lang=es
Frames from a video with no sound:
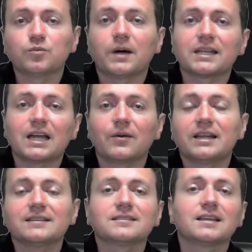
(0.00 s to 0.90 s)
dos
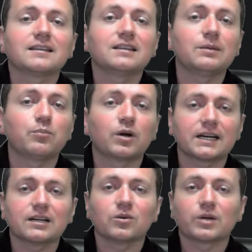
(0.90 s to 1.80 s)
variables eh,
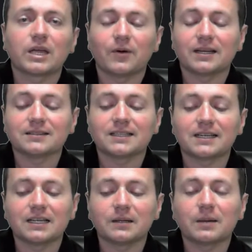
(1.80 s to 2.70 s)
tipo arreglo, que van
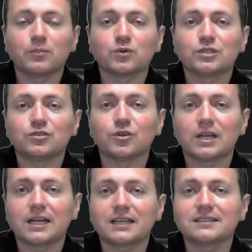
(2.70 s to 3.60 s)
a ser la,
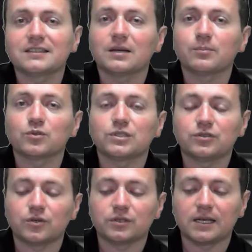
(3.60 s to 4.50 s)
posición X y la
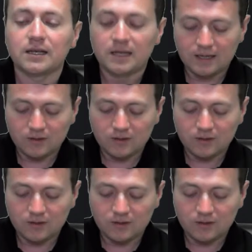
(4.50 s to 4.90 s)
posición Y.